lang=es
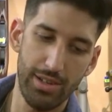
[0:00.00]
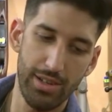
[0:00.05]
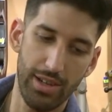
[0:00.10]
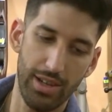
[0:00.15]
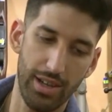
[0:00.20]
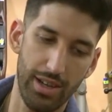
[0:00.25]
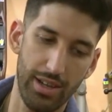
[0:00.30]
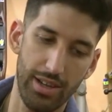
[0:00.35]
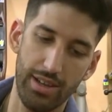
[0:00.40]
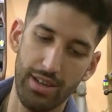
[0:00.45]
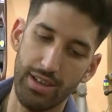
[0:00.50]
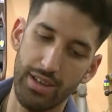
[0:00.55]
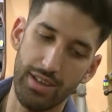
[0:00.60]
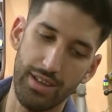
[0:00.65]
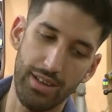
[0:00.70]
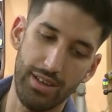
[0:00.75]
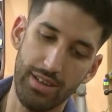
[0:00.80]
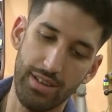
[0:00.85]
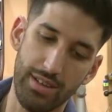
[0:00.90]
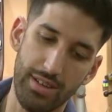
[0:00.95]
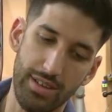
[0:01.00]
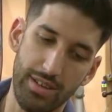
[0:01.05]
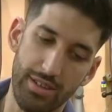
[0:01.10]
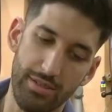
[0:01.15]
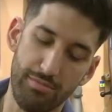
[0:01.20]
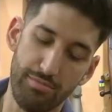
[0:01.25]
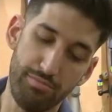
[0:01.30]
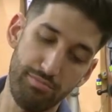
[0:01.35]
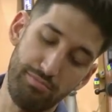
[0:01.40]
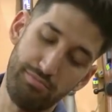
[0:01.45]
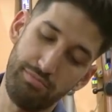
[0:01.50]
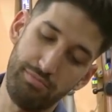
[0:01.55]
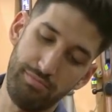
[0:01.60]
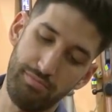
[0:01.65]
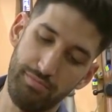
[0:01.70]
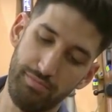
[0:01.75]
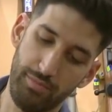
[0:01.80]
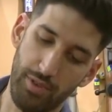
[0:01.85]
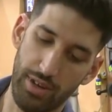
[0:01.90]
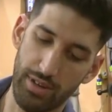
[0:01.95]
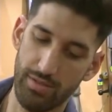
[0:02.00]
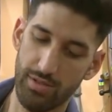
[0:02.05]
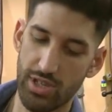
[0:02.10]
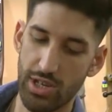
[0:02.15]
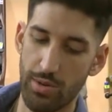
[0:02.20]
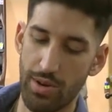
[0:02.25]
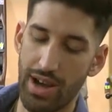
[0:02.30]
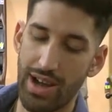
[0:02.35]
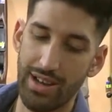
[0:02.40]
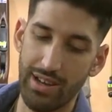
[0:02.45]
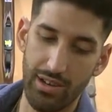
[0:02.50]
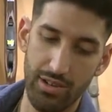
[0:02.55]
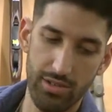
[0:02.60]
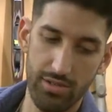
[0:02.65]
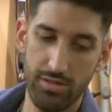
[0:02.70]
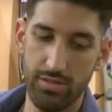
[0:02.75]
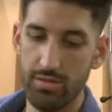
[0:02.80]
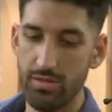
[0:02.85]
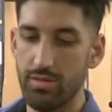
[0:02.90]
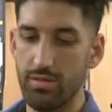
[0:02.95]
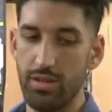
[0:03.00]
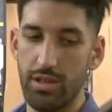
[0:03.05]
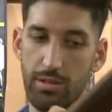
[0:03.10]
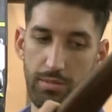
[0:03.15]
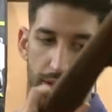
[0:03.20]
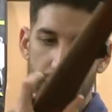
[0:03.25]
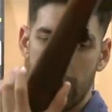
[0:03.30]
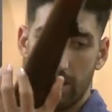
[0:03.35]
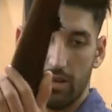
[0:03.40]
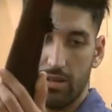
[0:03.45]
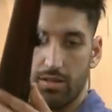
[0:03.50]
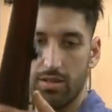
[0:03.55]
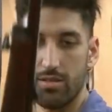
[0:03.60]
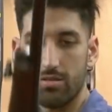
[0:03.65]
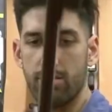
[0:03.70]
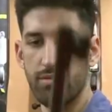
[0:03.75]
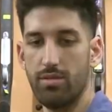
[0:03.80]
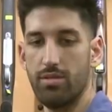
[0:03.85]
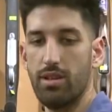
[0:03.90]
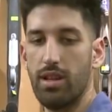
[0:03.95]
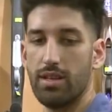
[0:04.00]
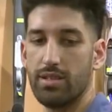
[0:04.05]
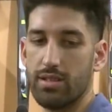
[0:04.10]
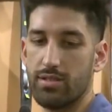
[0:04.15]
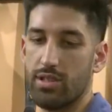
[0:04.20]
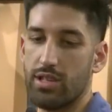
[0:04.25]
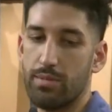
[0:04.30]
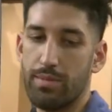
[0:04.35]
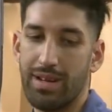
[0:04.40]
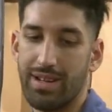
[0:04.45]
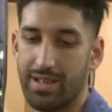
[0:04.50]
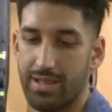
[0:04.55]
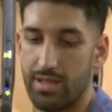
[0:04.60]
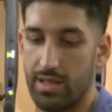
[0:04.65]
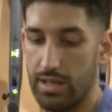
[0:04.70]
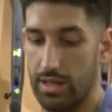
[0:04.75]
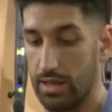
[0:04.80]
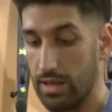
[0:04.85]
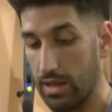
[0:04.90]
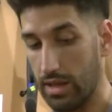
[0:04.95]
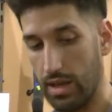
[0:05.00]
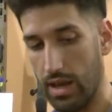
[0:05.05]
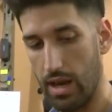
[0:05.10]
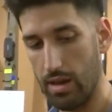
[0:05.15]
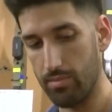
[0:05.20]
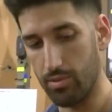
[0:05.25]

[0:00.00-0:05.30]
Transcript: Eh, bueno, lleva años en el mercado y es una de las gestiones más resistentes que hay.